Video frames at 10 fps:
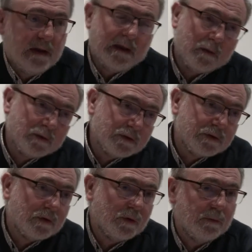En algunos
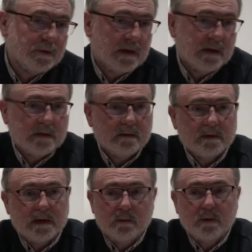otros grupos
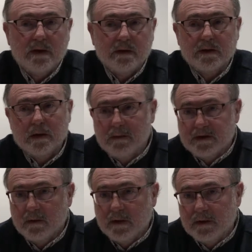se han, utilizado temas más
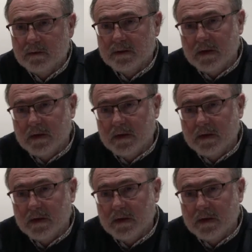concretos.